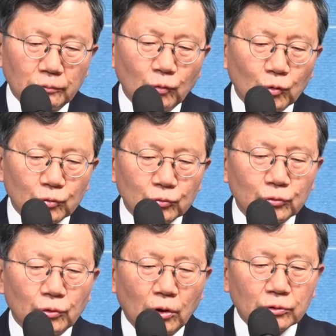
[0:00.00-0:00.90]

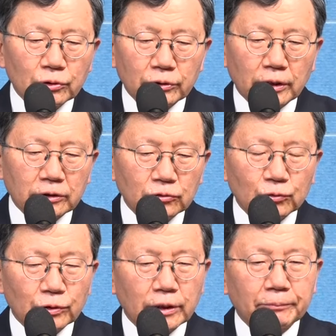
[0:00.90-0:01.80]
모르고 엉터리 같은
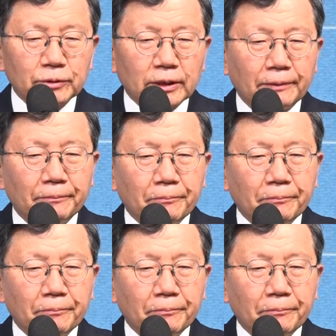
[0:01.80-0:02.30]
소리를 합니다.